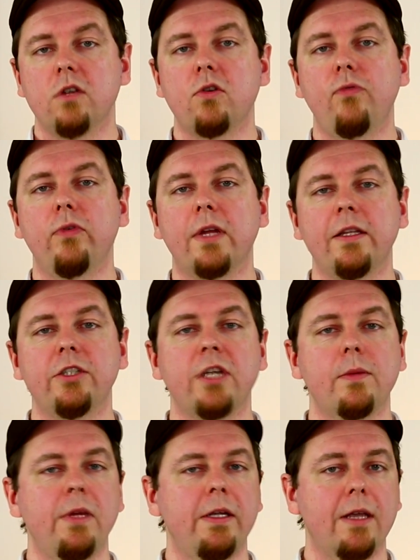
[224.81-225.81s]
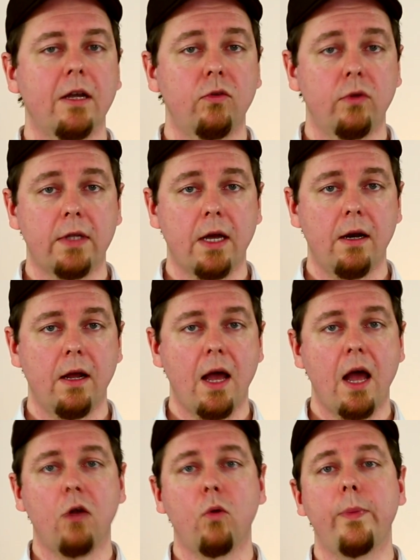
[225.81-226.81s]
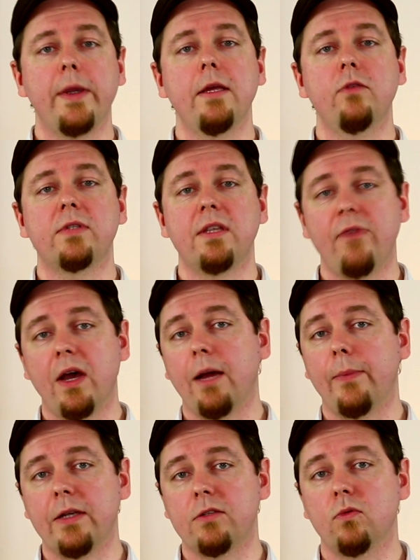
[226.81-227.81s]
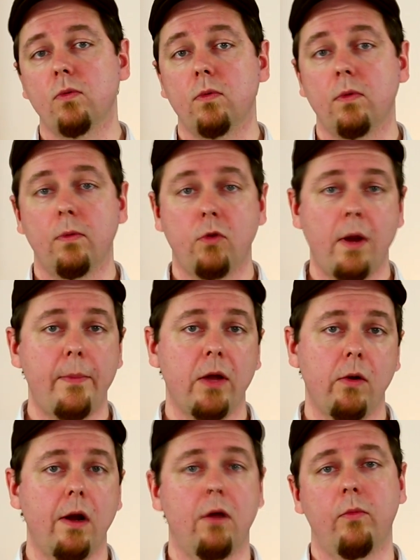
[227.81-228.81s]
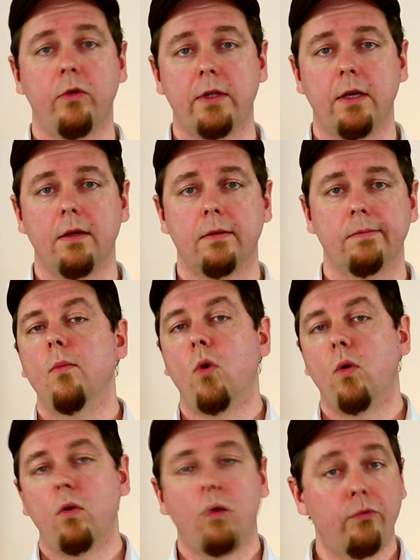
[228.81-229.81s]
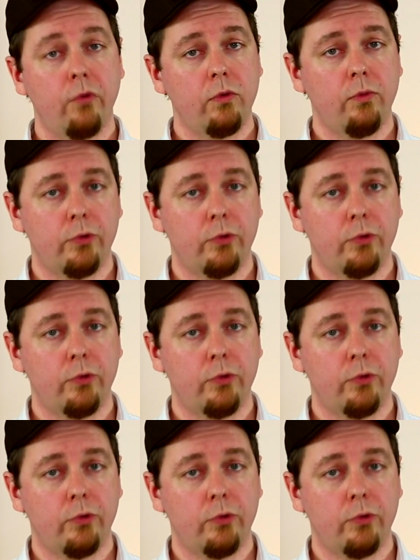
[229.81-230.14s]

Ce fut un échec militaire total, accompagné de sévères répressions de la part de la Grande-Bretagne. Bon, revenons à nos